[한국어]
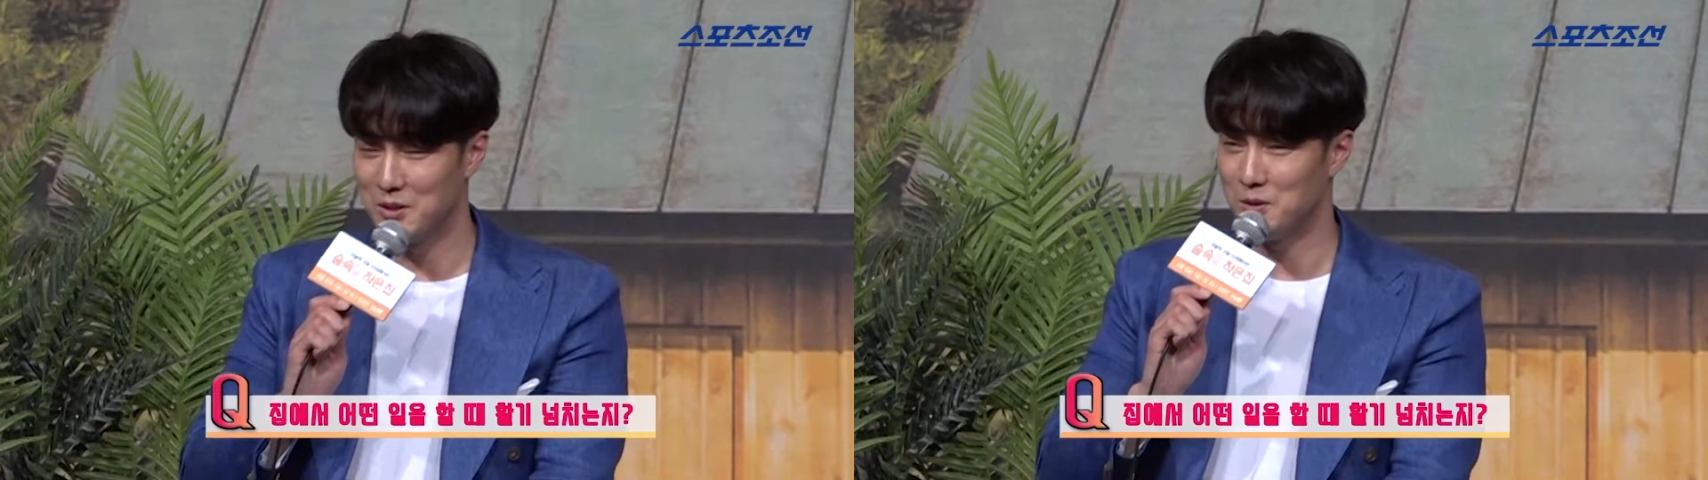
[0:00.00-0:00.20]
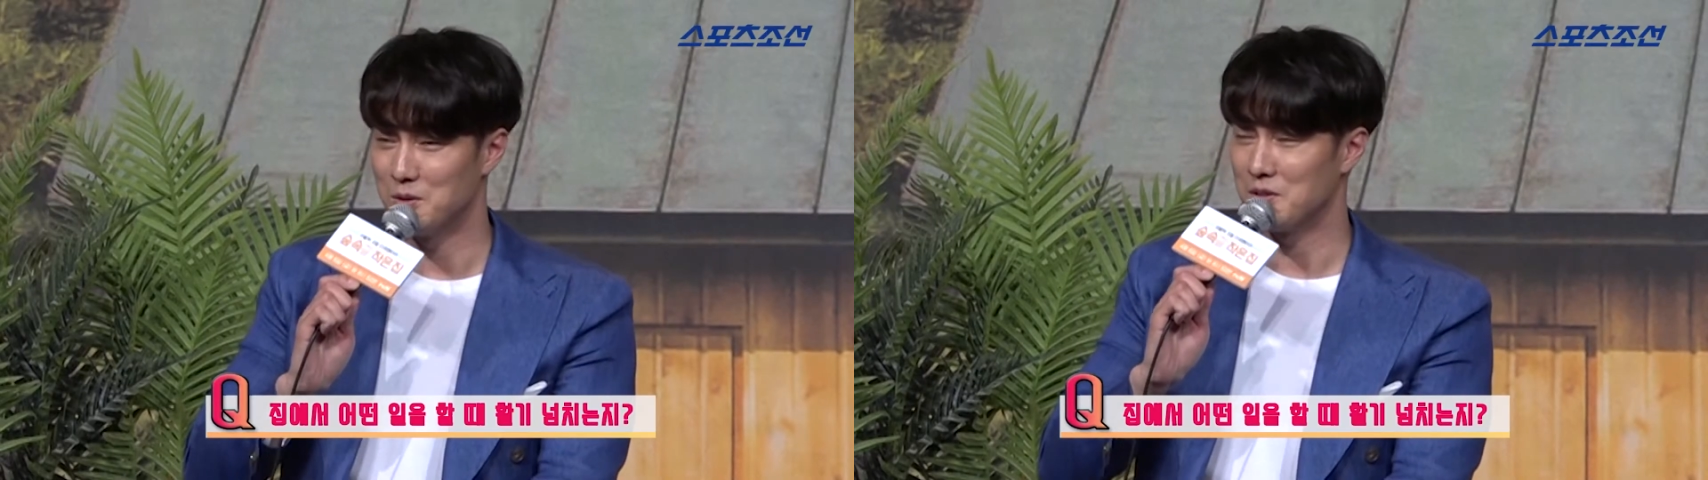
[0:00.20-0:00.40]

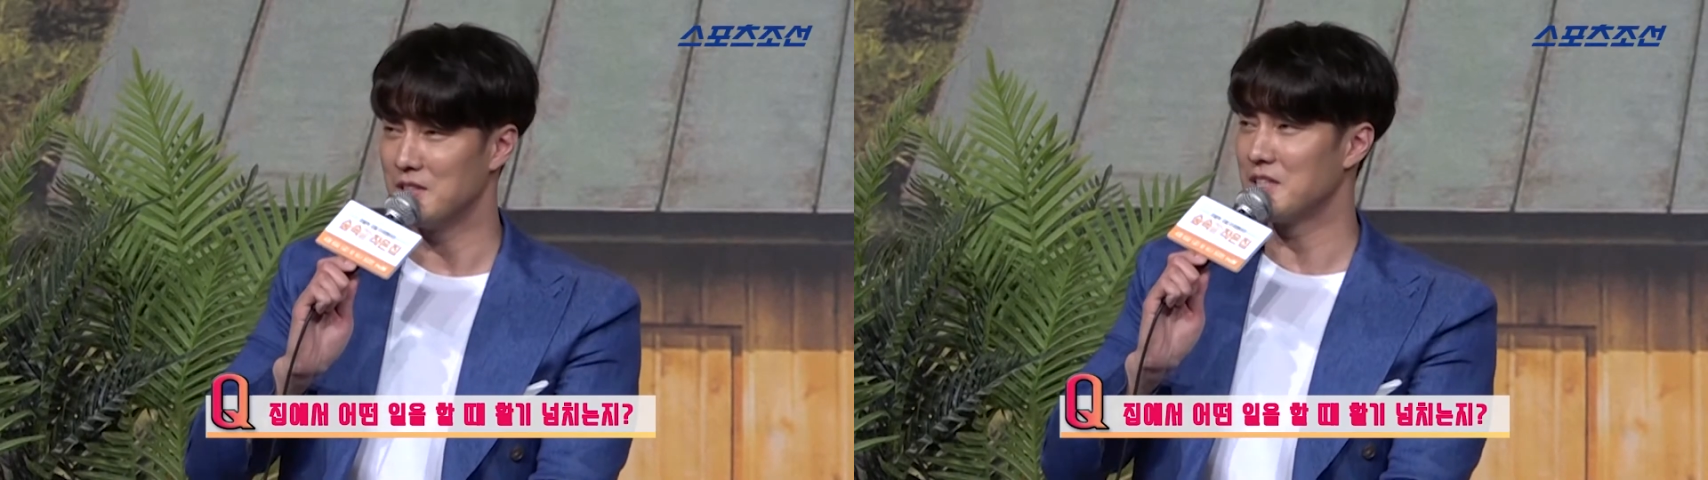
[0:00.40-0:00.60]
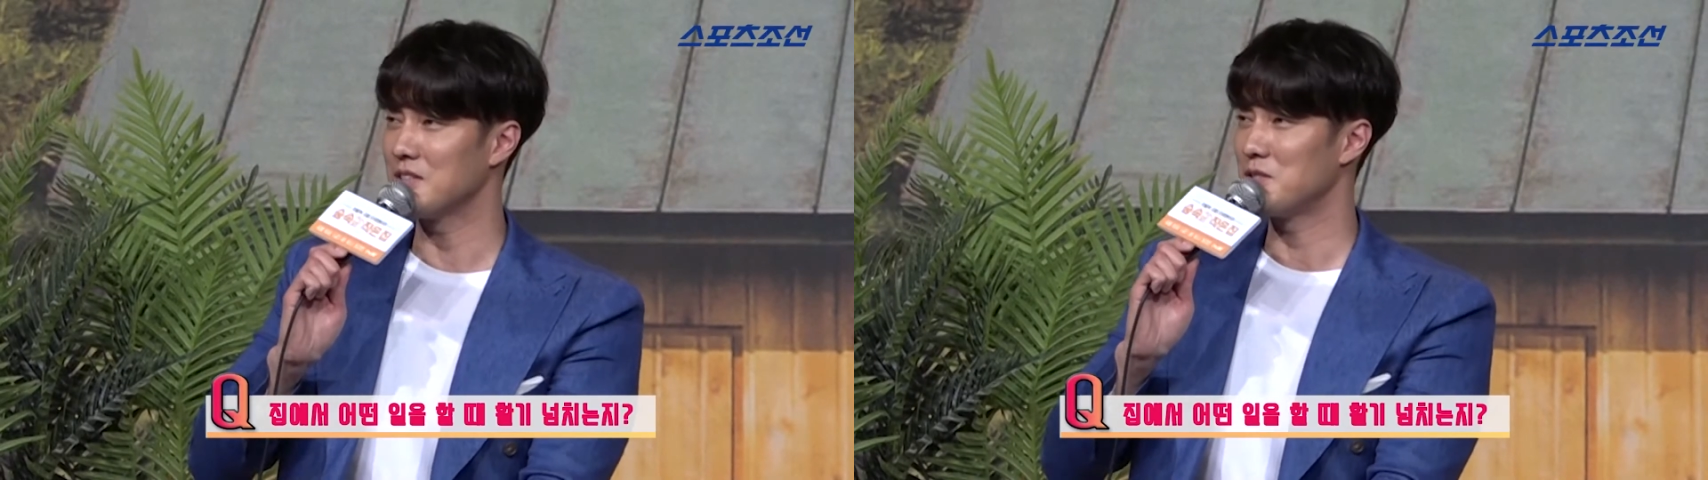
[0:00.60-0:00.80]
어,
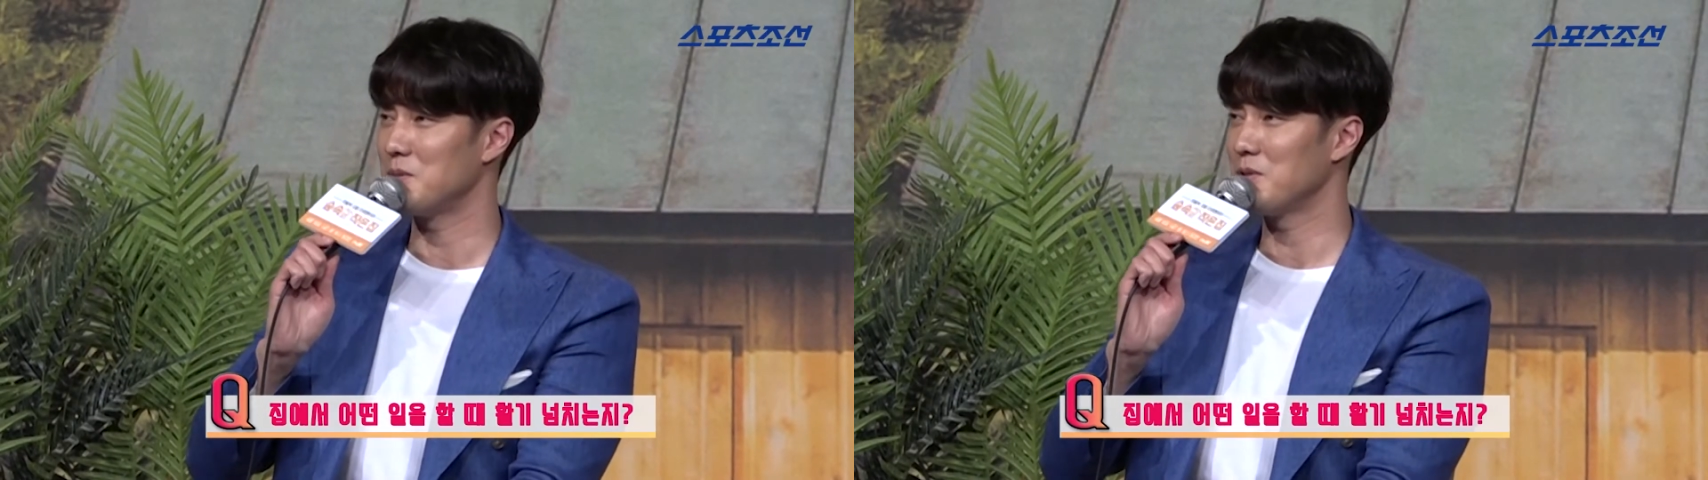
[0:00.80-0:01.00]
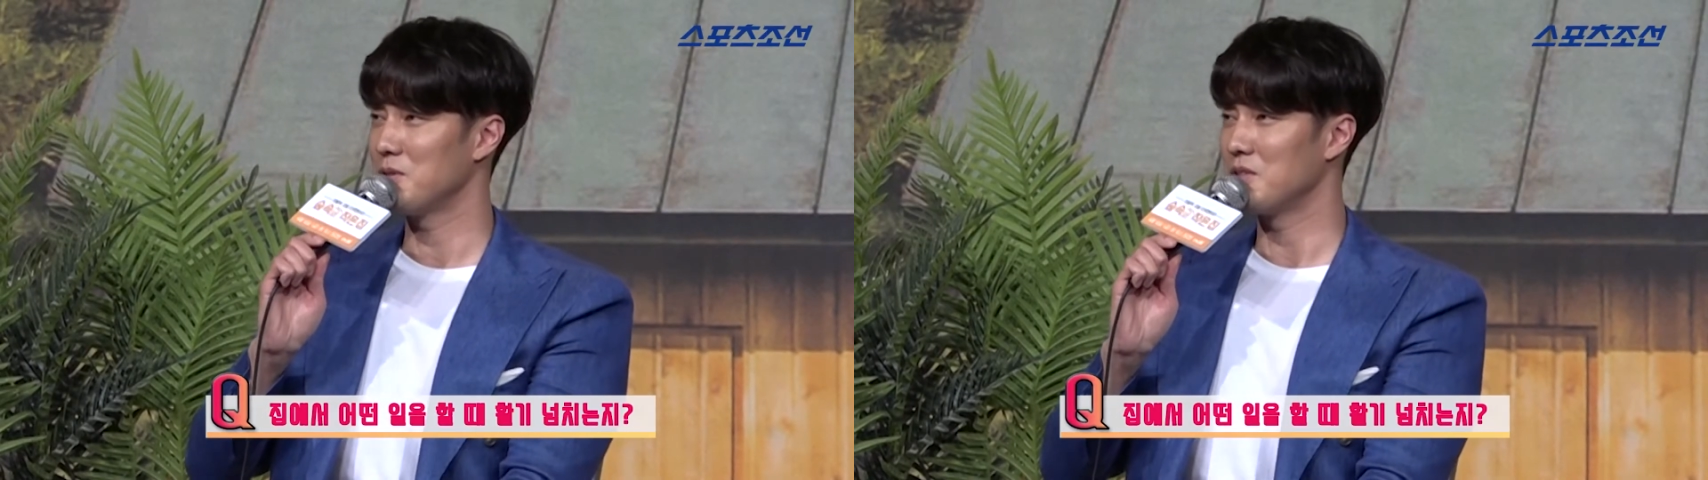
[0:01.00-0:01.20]
일단
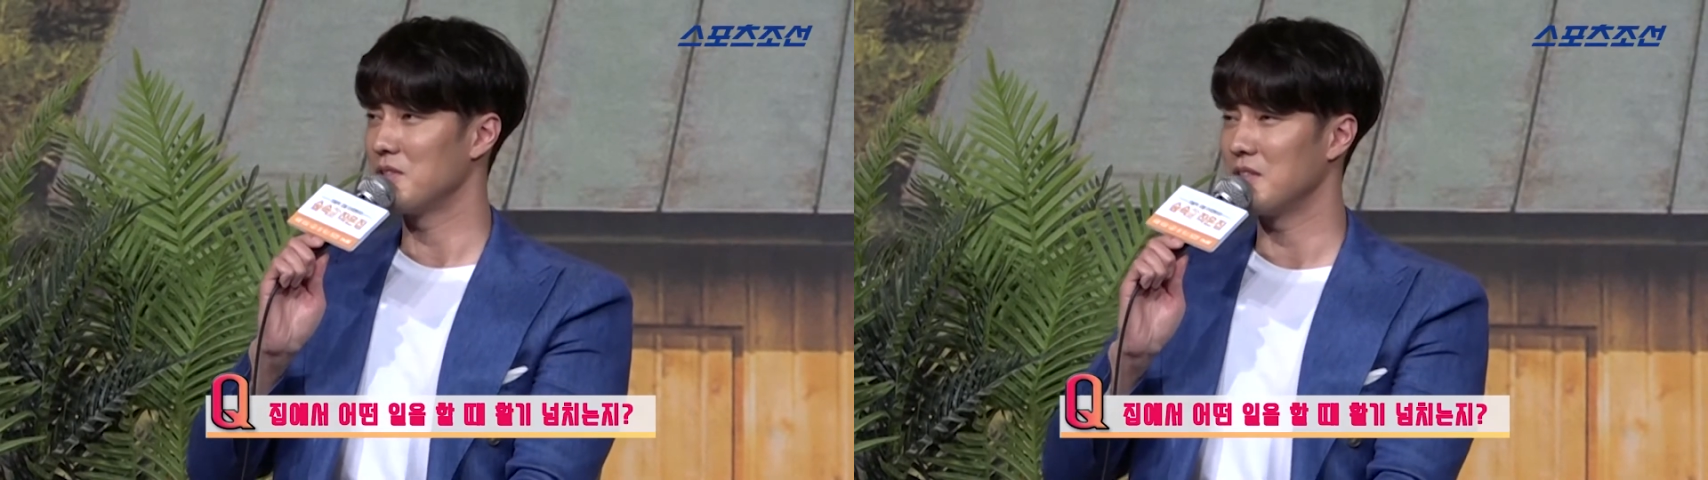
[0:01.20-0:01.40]
집에서